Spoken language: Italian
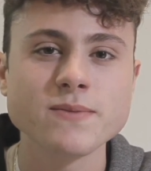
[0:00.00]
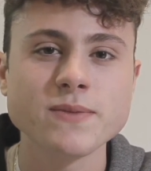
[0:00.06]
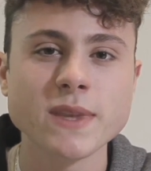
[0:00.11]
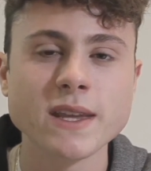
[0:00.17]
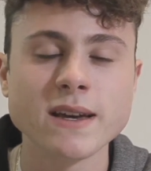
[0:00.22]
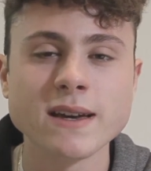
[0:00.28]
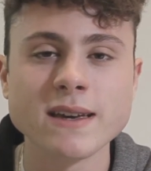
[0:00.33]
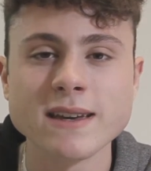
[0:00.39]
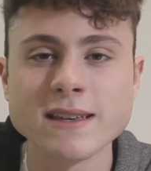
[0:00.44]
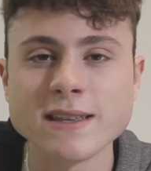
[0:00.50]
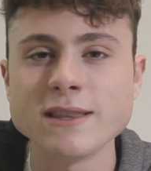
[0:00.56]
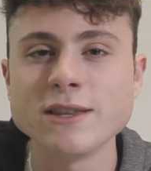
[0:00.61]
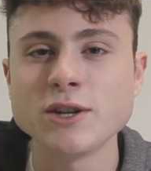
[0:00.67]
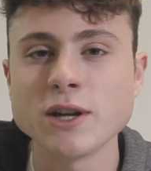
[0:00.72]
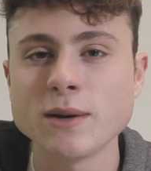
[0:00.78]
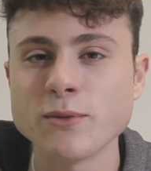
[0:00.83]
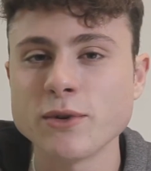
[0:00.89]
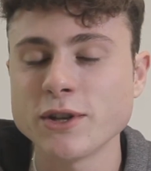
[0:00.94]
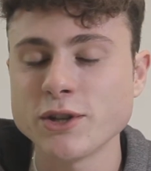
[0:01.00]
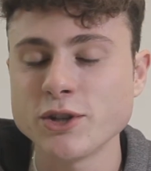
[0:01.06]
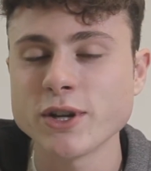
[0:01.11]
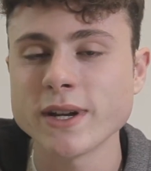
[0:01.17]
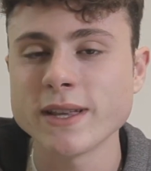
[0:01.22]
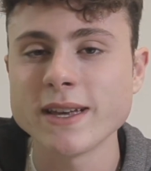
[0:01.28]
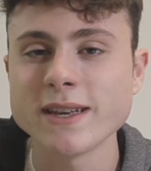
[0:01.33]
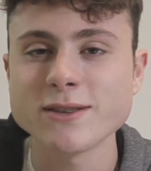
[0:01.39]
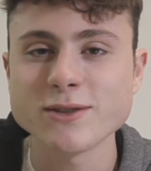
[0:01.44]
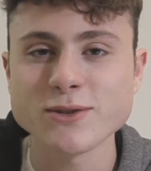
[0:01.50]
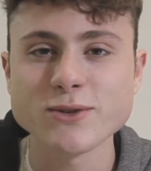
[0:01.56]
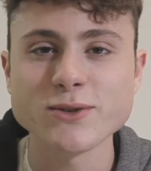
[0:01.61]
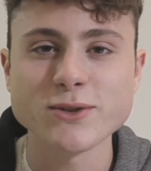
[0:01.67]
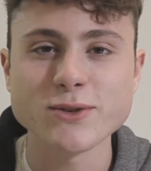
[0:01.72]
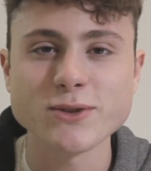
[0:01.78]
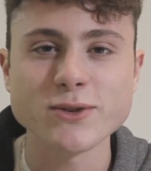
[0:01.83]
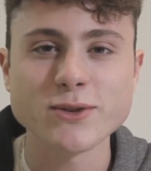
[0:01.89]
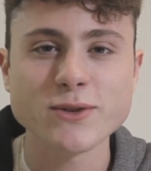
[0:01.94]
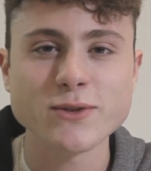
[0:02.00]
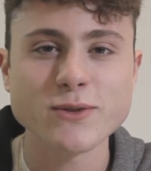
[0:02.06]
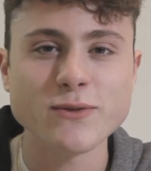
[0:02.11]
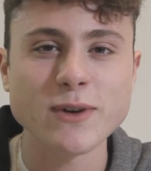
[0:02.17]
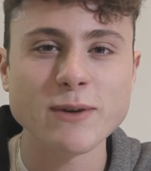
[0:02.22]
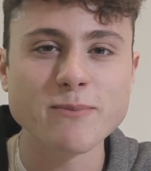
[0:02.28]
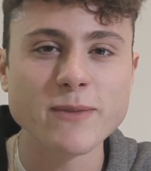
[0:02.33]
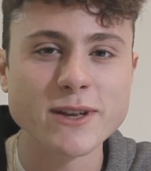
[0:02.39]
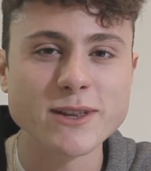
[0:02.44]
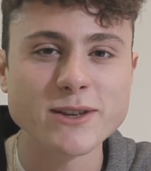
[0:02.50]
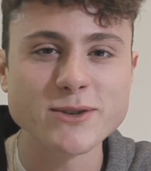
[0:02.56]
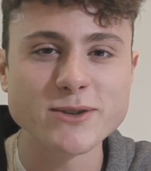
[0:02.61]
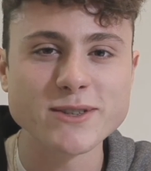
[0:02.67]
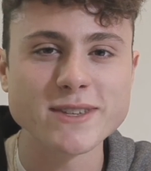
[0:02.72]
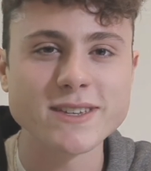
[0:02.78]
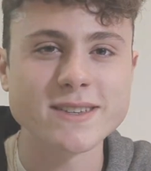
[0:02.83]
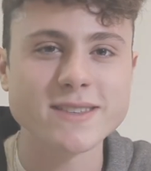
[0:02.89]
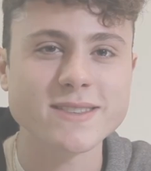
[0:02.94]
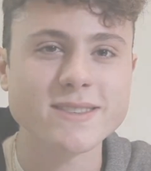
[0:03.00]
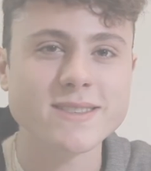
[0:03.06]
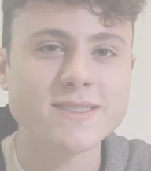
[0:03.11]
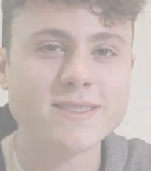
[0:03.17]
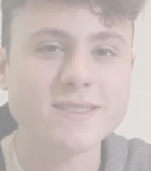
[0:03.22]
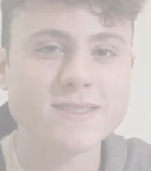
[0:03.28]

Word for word: anche se diciamo che già adesso va bene così.